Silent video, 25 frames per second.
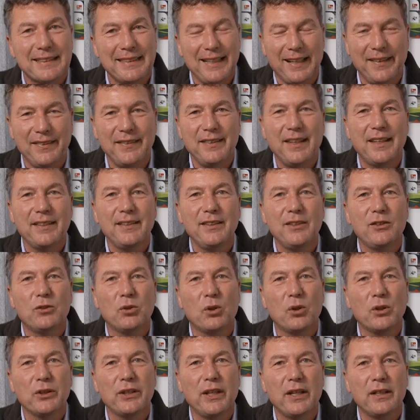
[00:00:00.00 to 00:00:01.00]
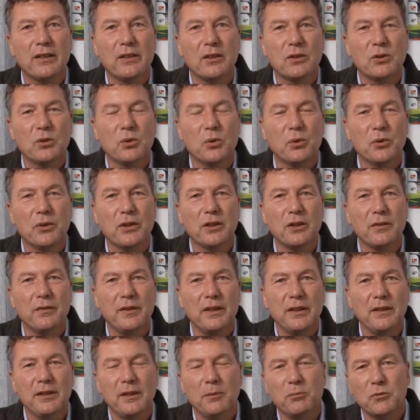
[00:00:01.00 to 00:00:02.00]
kann der die Torjägerkrone
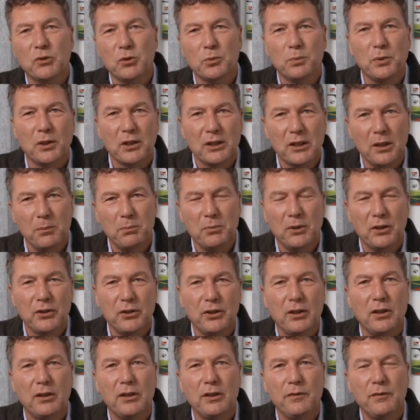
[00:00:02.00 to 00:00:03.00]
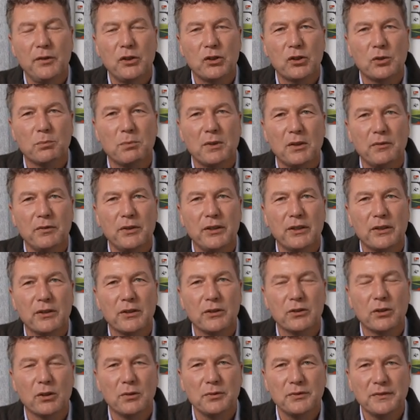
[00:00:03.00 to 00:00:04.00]
gewinnen? Im Supercup hat ja Levi schon mal wieder
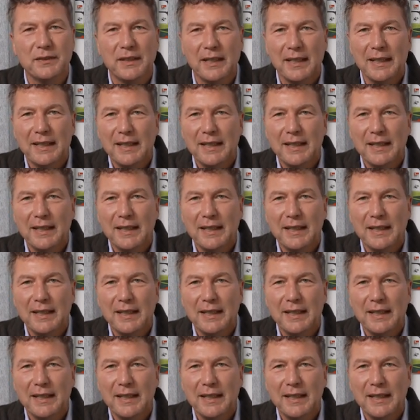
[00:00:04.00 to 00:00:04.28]
getroffen.